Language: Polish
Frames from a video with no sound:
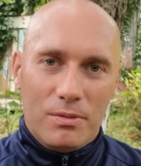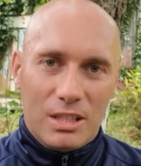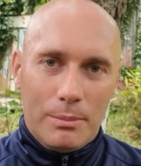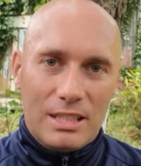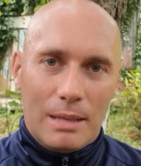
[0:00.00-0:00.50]

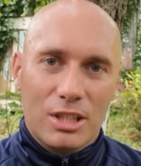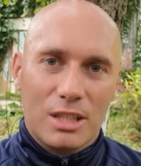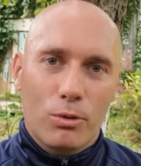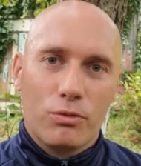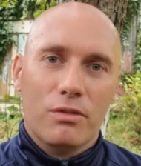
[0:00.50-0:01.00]
żeby tam
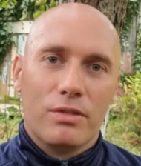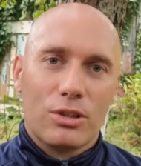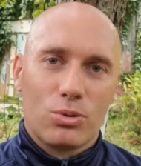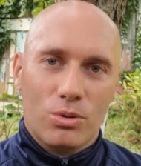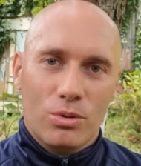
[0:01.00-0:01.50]
też był w tym
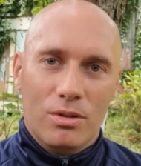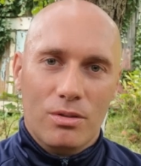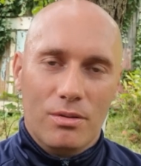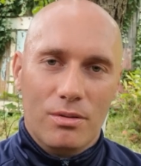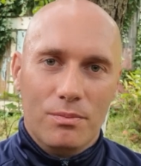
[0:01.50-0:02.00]
wnętrzu
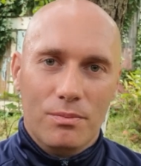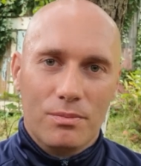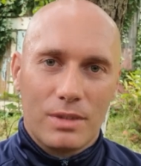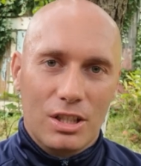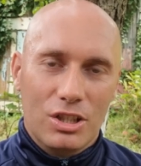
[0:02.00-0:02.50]

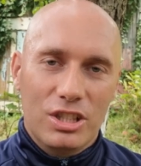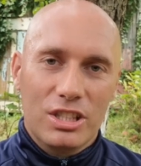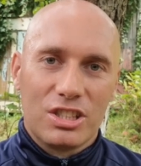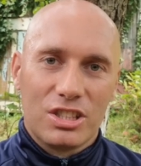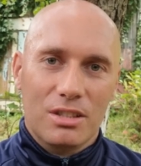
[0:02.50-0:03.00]
taki
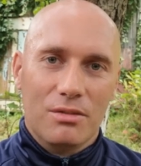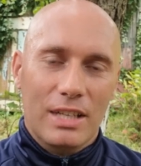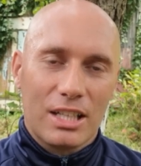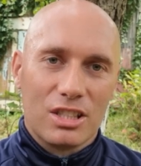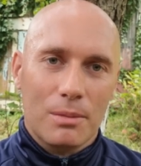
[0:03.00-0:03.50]
czystszy,
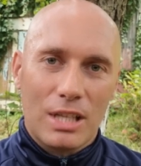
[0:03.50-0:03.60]
większy